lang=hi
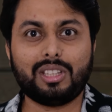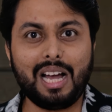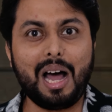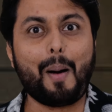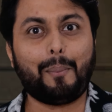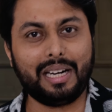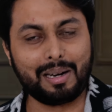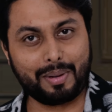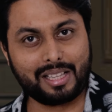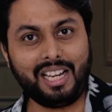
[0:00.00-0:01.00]
होता है
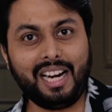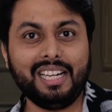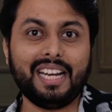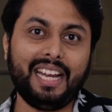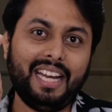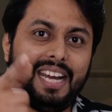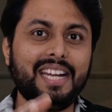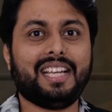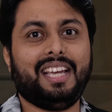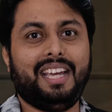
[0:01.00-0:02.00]
अपडेट का पता चलेगा लेकिन
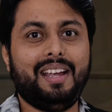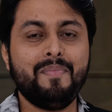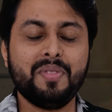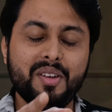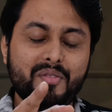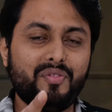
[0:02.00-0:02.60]
एट के